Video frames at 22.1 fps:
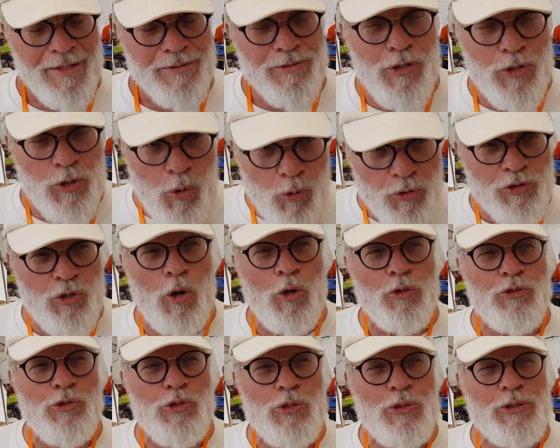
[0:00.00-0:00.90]
de compte
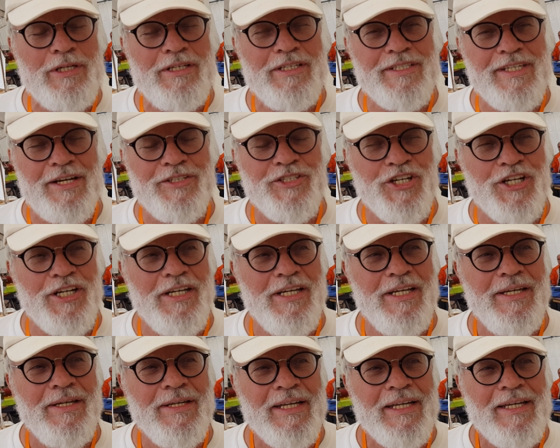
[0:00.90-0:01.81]
rendu des
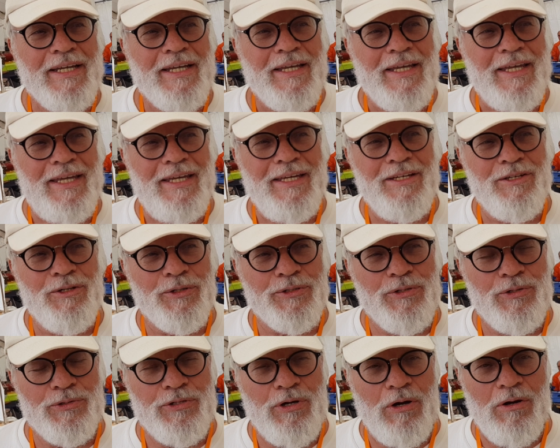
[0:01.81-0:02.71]
âgés et euh,
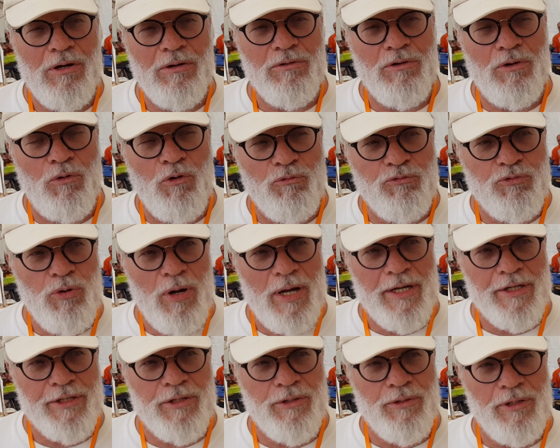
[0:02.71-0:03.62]
dedans, on
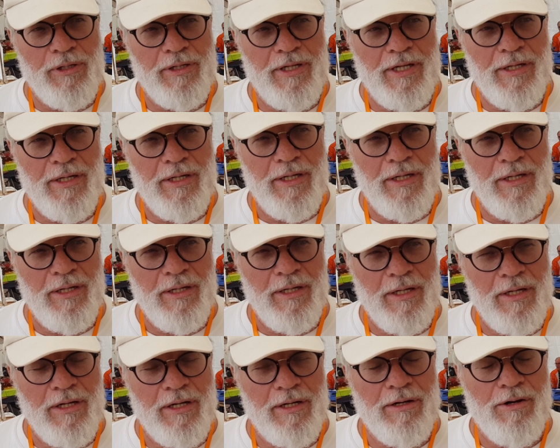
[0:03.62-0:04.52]
voit que
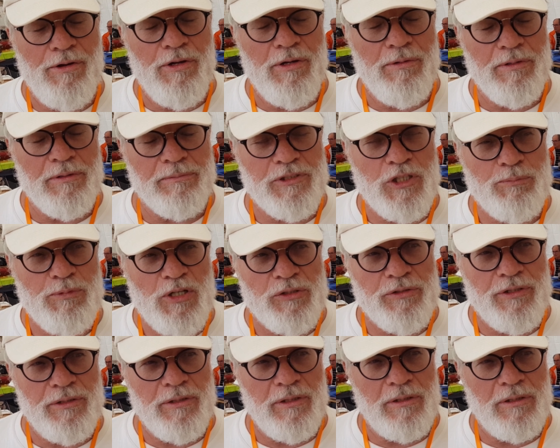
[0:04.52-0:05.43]
le, comment
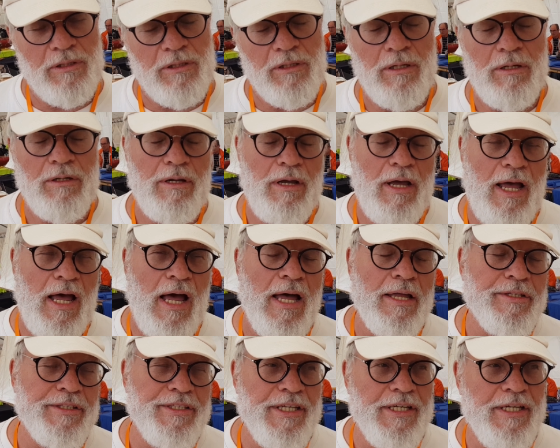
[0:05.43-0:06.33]
le
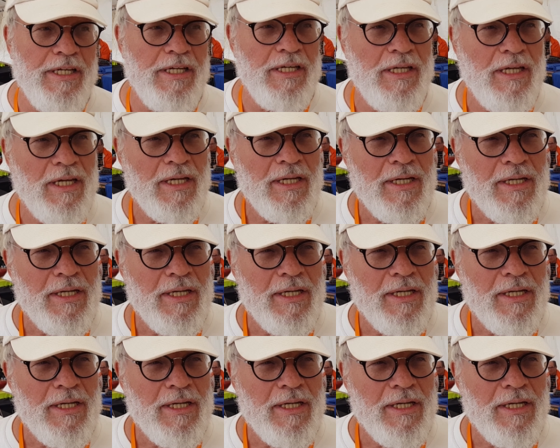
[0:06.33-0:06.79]
un des,